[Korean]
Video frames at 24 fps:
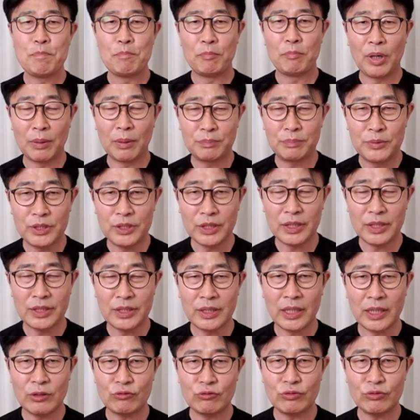법적인
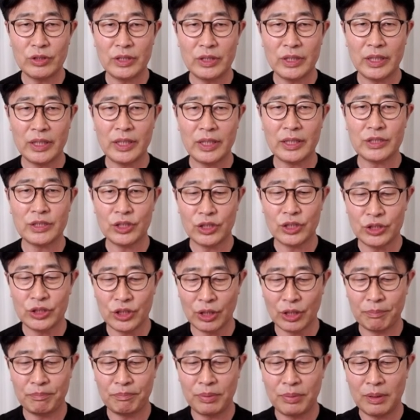테두리 내에서
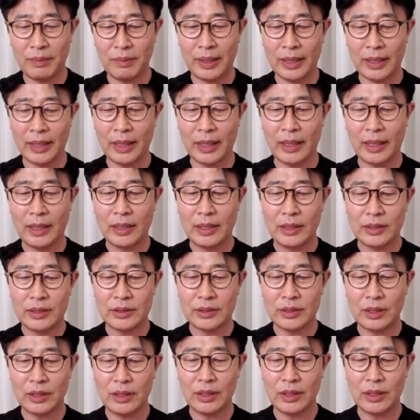적법하게
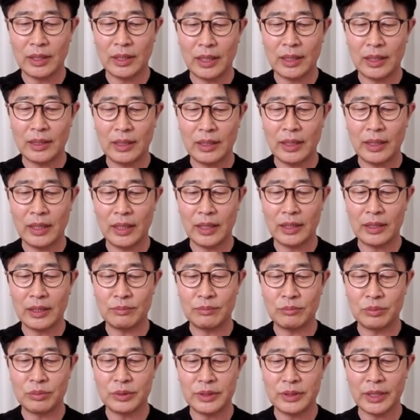설계를 해야 되는
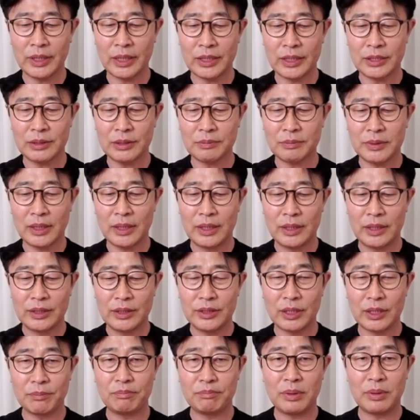부분이 되겠습니다.
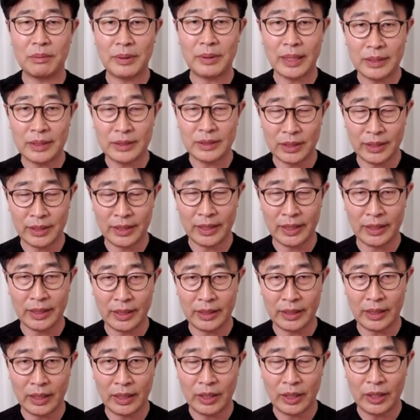적법하게 설계를 해야
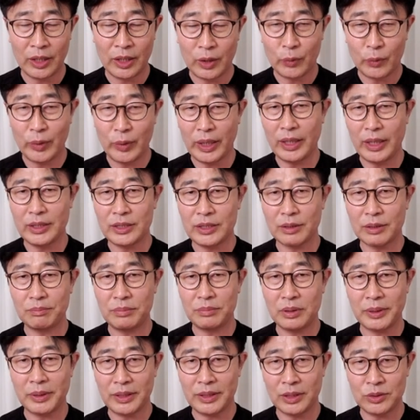된다. 왜
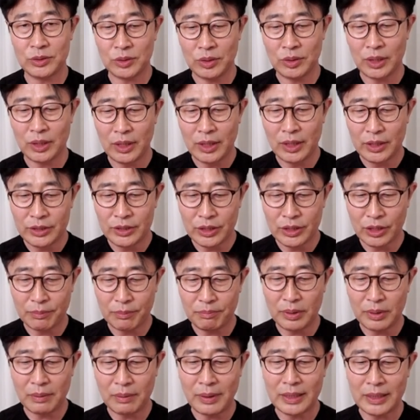적법해야 되죠?
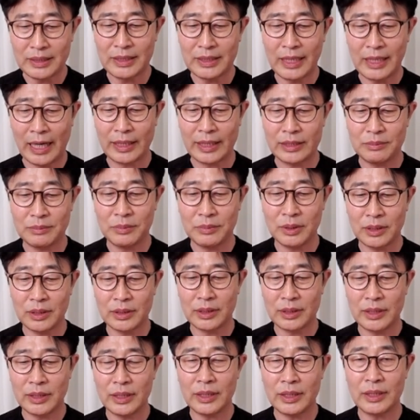적법하지 않으면
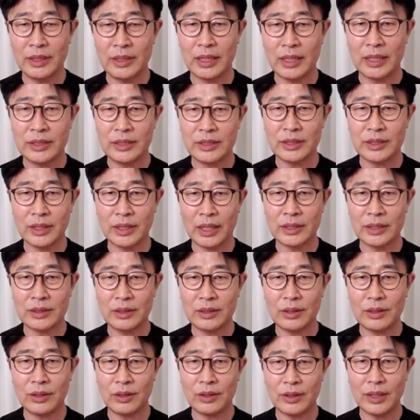
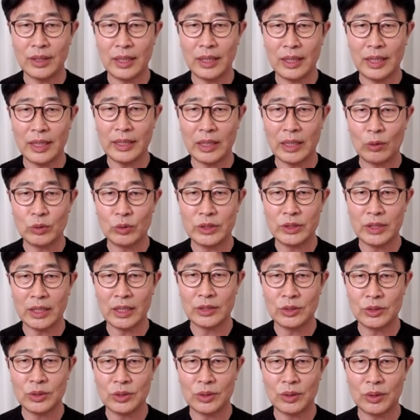인허가청에서 허가가 나오지가
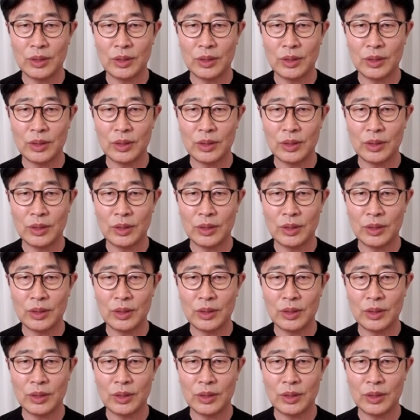않죠.